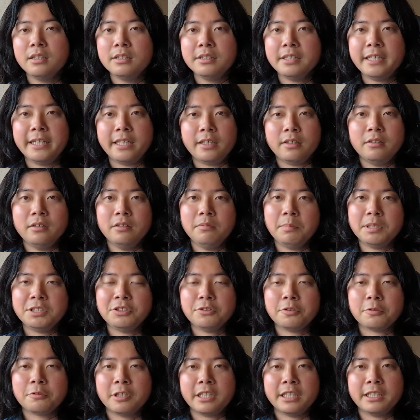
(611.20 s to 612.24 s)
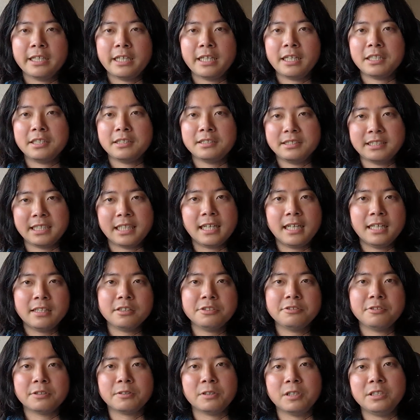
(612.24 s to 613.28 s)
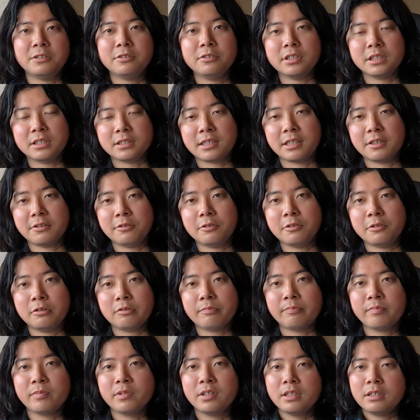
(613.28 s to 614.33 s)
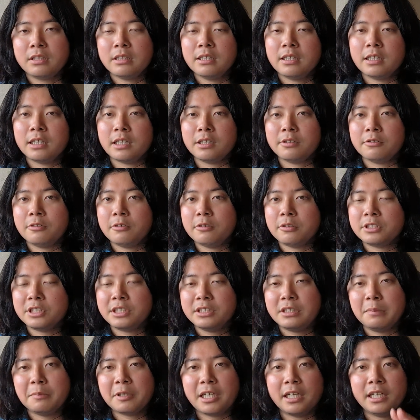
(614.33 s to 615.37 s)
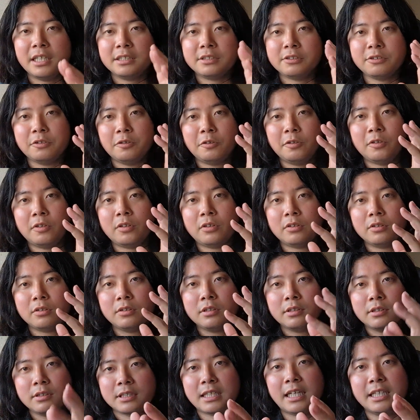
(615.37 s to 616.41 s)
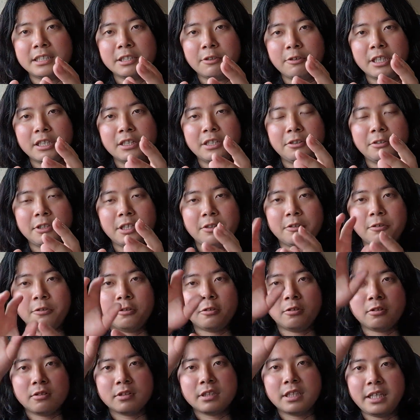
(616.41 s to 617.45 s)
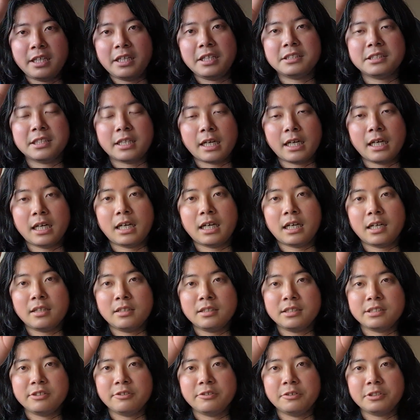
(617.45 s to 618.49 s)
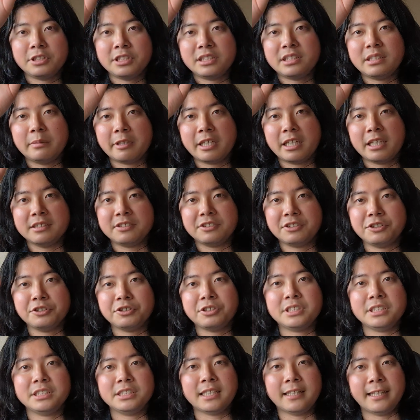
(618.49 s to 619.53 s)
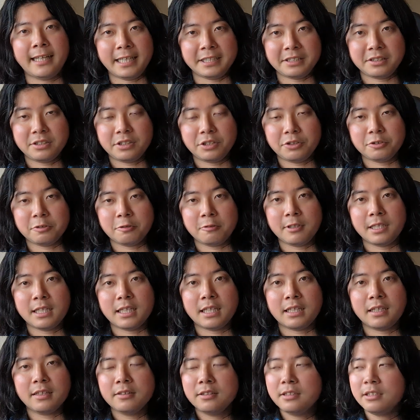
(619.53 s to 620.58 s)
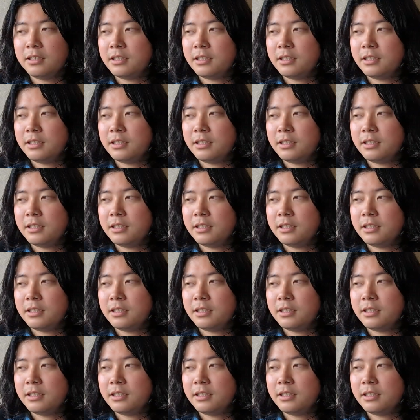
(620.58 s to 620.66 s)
で、まあ、ちょっとこれで若干話はそれるんですけど、あの、システム開発の会社をやってるけど、経営者がそのシステム開発出身じゃないっていうのは、